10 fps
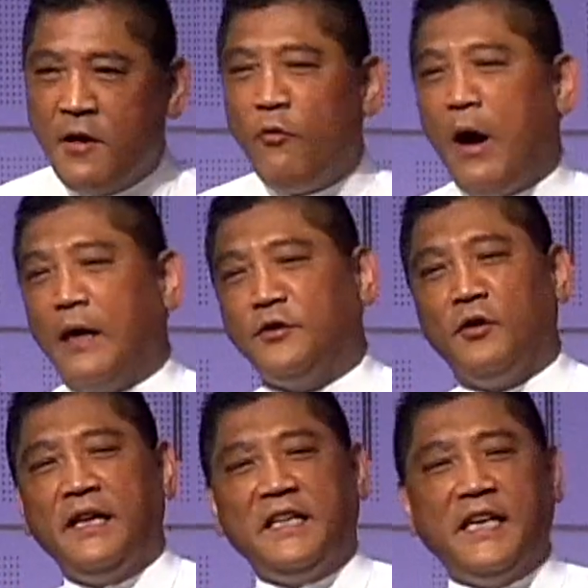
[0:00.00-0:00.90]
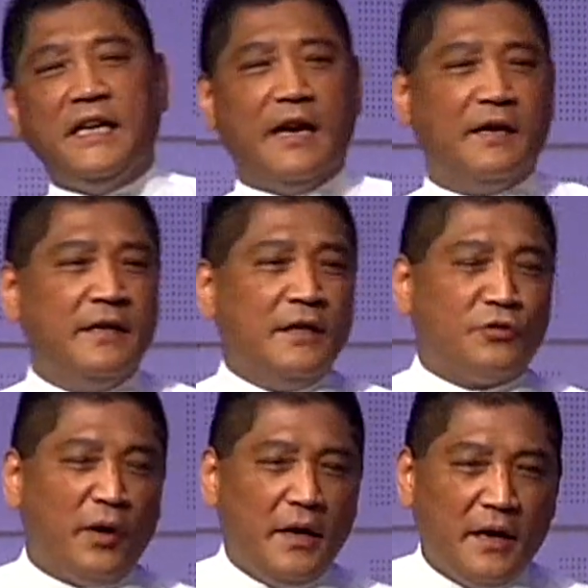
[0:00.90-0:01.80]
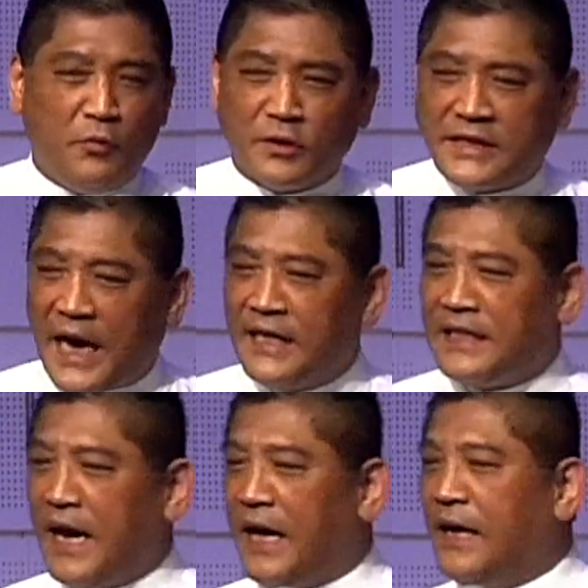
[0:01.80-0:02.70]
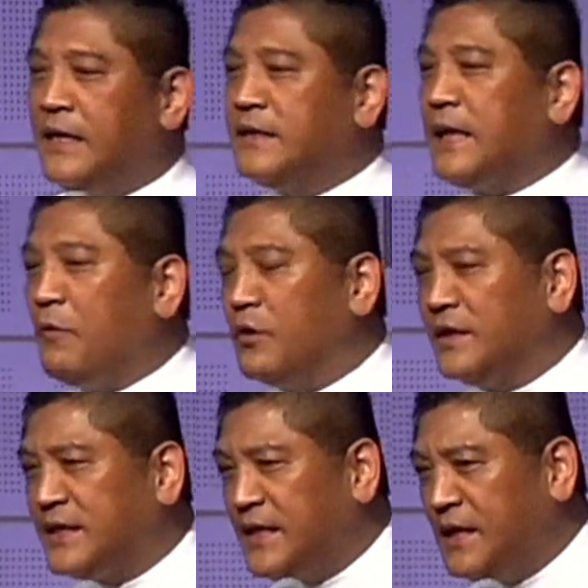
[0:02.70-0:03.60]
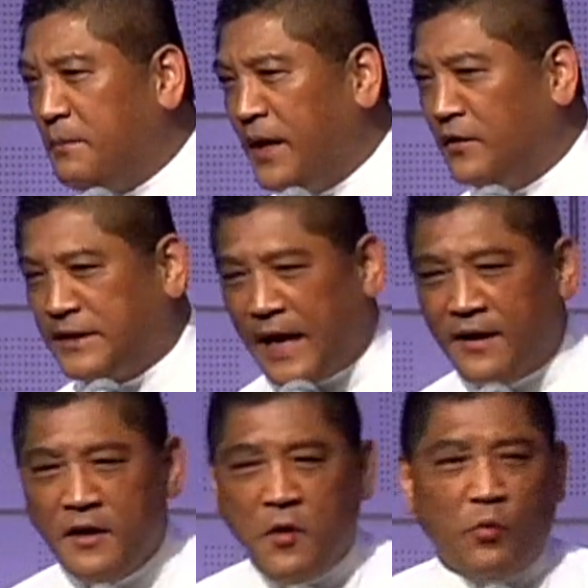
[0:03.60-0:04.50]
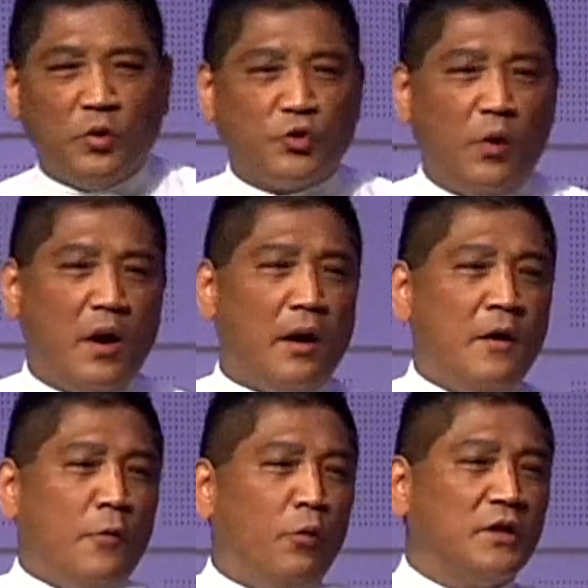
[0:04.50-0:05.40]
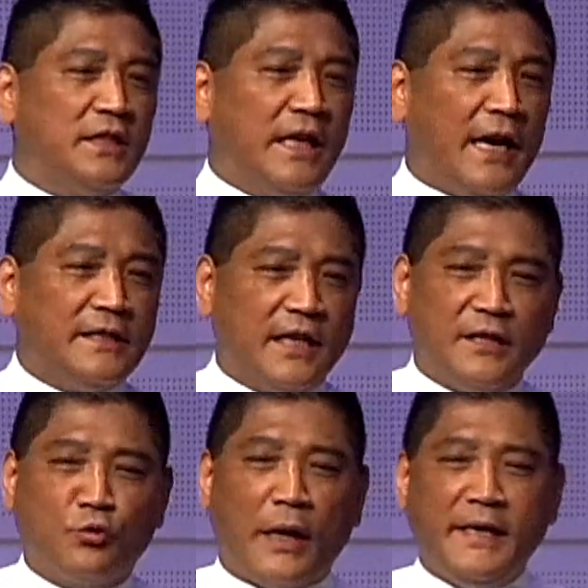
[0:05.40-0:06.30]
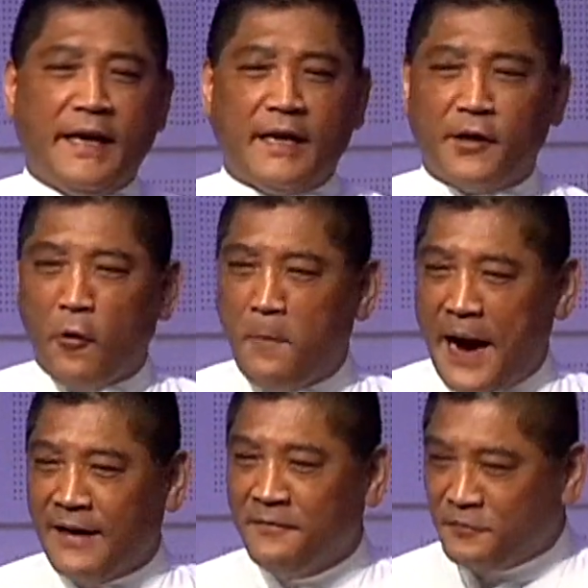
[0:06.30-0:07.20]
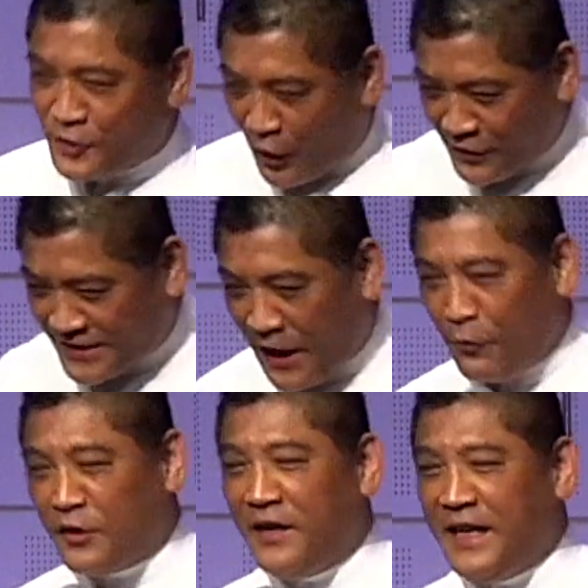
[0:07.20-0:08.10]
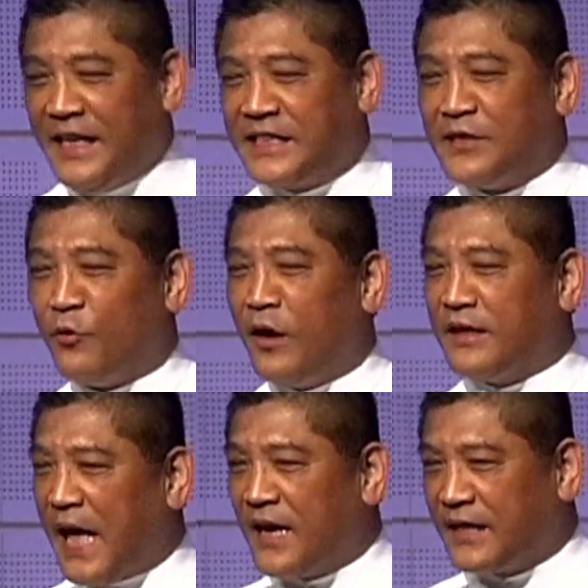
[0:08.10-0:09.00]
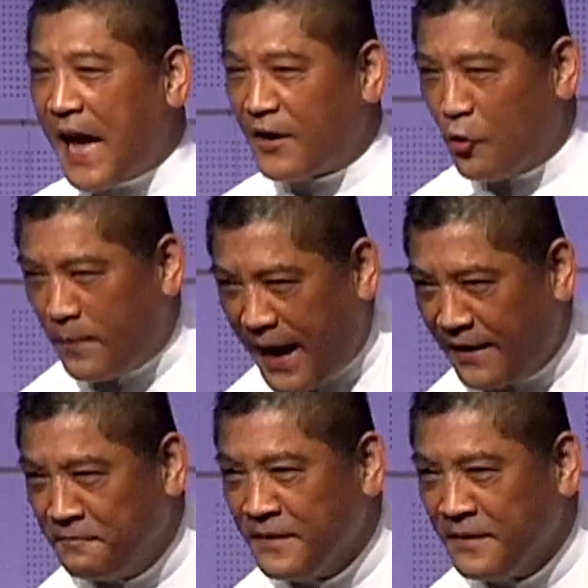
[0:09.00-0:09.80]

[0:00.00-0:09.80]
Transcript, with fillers: 哇，就立定了。所以呢，我常常啊，在我的心里面都讲，我说我是啊这个专业的流氓，从小我就立志我要当个大流氓。